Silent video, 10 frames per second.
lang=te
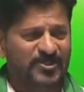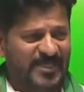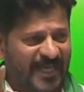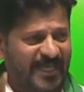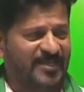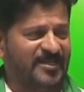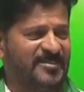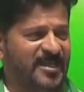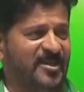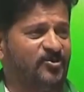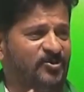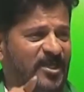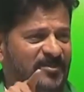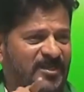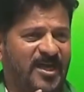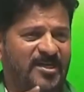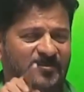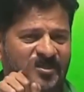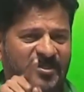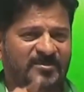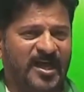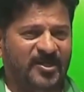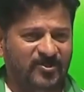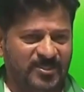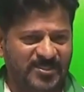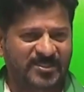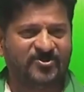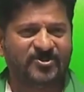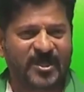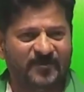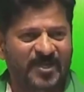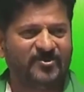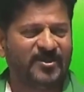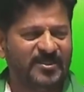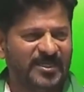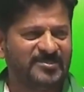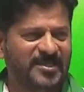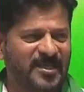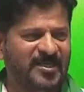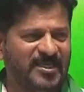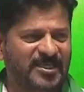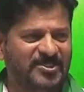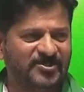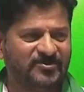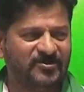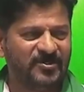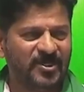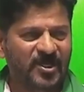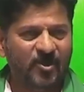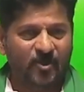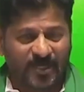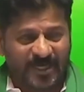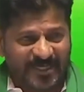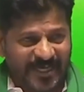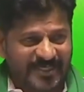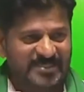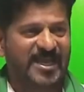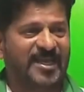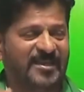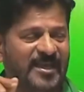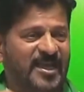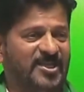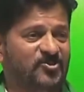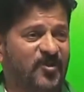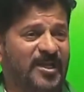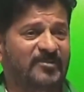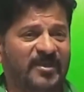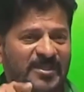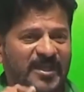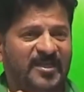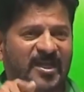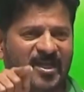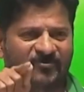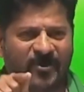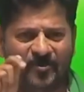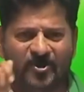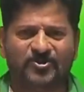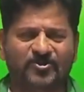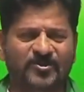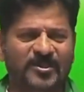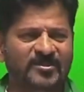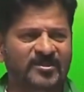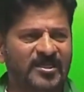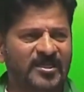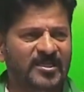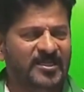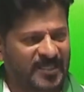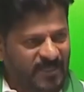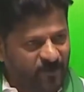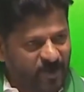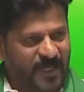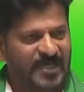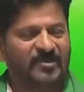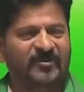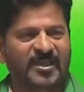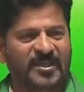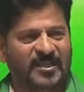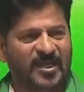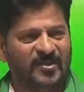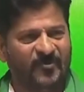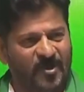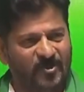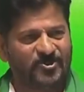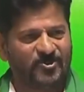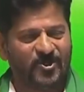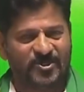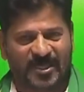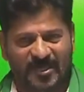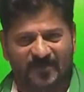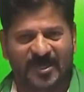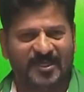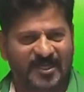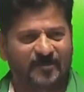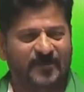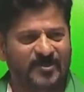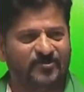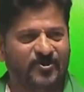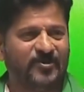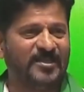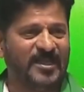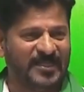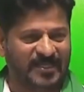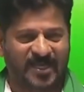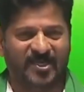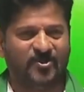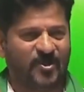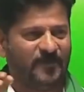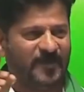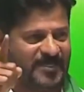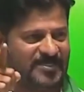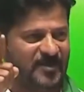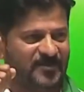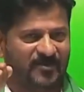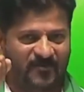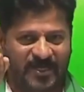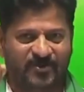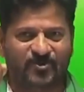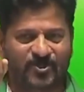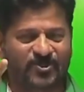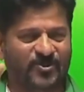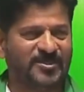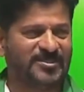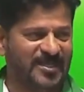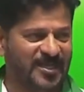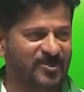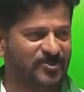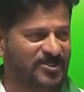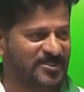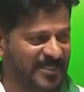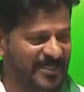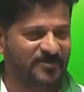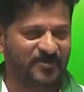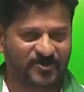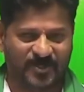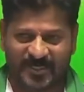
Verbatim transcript: భూసేకరణ జరగకుండా అధికారుల మీద దాడులు చేసి ఈరోజు అమాయకులను కేసులను ఇరికిచ్చారు ఒక్క కేసీఆర్కే గజ్వాల్లో వెయ్యి ఎకరాల ఫామ్ హౌస్ ఉంది నీ ఒక్కనికి వెయ్యి ఎకరాల ఫామ్ హౌస్ ఉండొచ్చు కానీ మా దగ్గర పదమూడు వందల ఎకరాలలో ఒక పారిశ్రామిక వాడ ఉండొద్దు ఒకసారి ఆలోచన చేయండి